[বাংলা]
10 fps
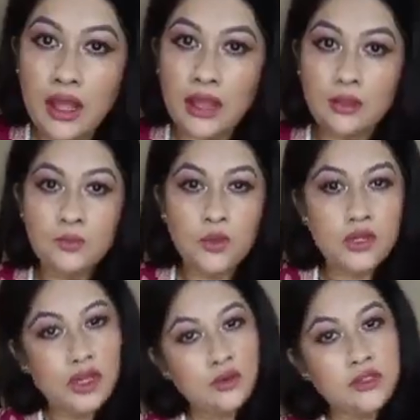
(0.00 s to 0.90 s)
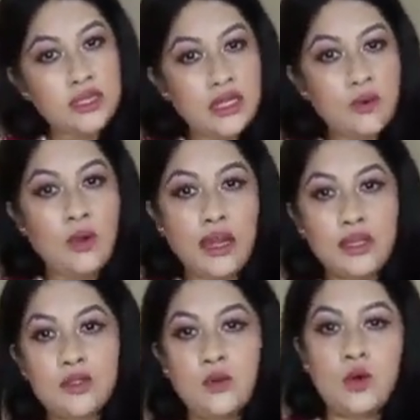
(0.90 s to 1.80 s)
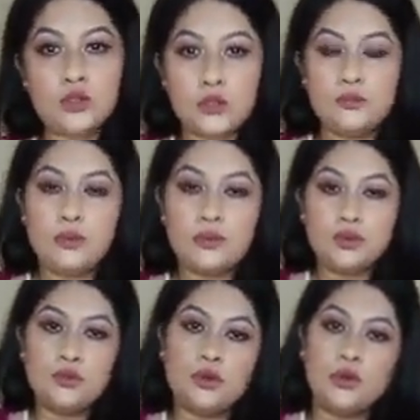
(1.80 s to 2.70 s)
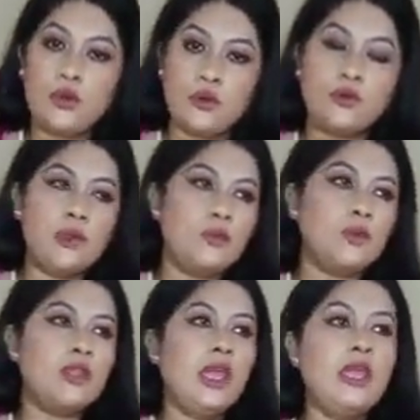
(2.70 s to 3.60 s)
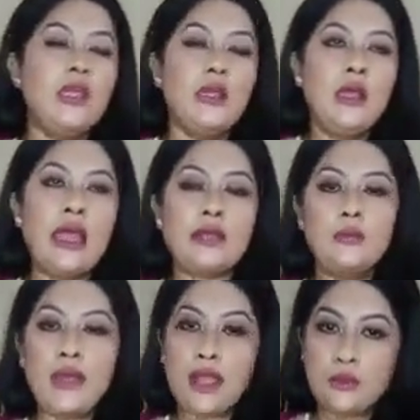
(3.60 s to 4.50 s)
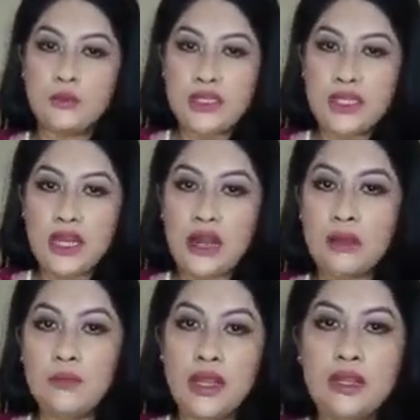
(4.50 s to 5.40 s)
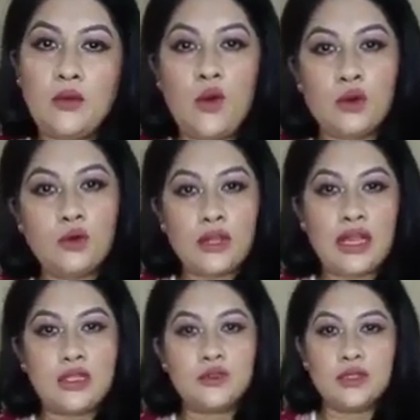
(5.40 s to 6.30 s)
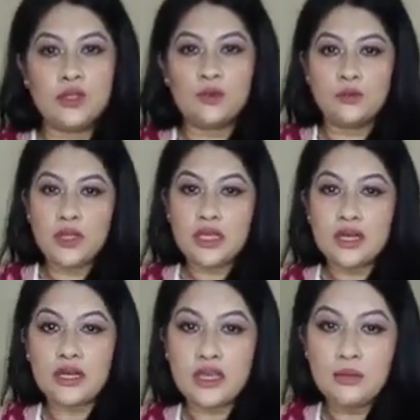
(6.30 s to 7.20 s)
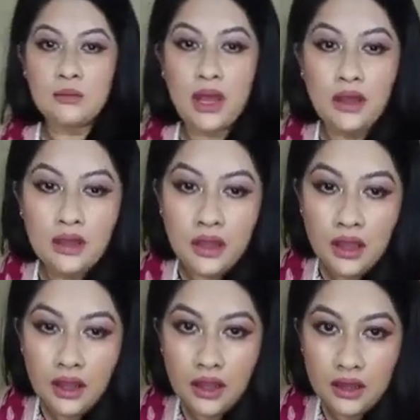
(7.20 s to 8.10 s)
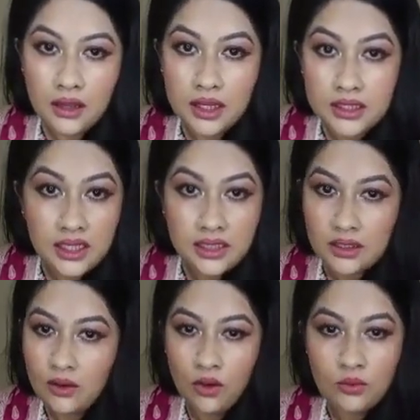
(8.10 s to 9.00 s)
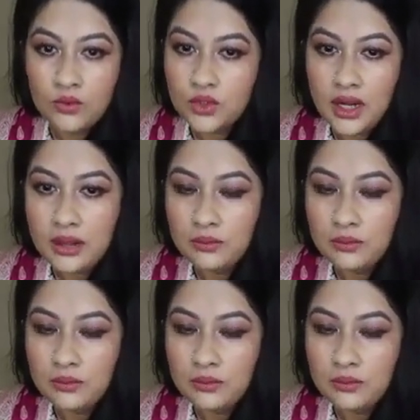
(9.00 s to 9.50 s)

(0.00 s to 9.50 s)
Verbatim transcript: একদম প্রতিটাই হচ্ছে নিউ কালেকশন অসম্ভব সুন্দর কটনের মধ্যে একদম এত বেশি আরাম এই কটন কালেকশন কিন্তু উইন্টার কিংবা শীত গরম দুটার